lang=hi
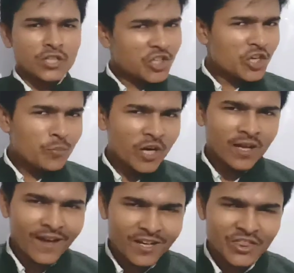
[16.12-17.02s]
नदीम
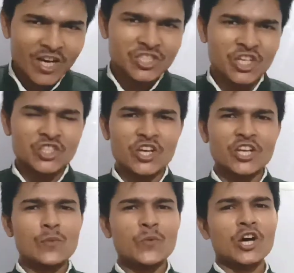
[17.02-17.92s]
अलग अंदाज के
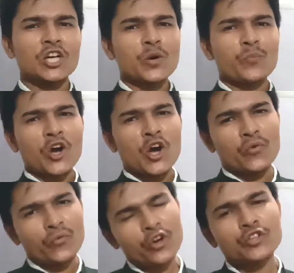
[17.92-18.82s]
चैनल पे आज आपका
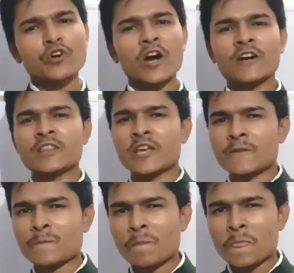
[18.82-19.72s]
फिर स्वागत है
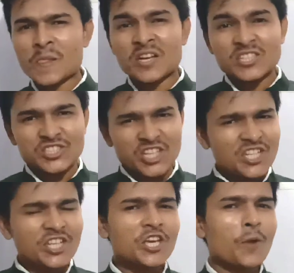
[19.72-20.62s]

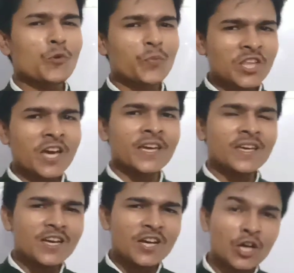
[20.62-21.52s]
जैसा कि आपको पता है
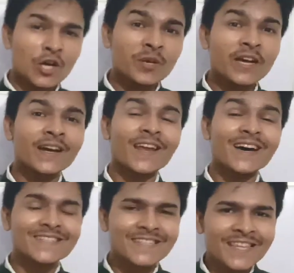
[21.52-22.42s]
हमने
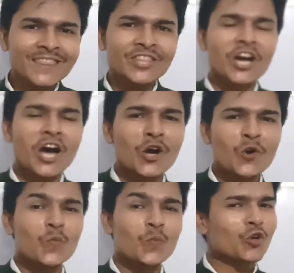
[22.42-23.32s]
क्लास टेंथ का
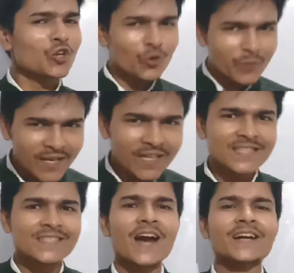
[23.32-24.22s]
पोलिनोमियल
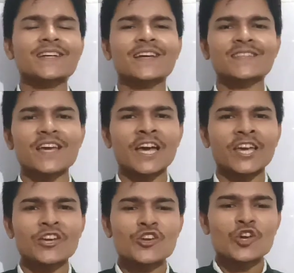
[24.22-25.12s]
स्टार्ट कर दिया
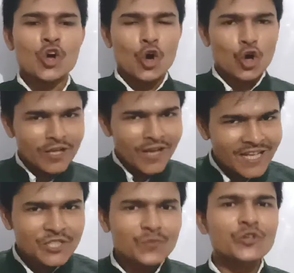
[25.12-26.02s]
है और
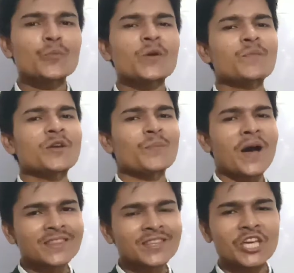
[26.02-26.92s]
लास्ट वीडियो में हमने
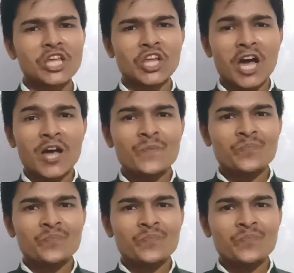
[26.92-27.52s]
बात किया था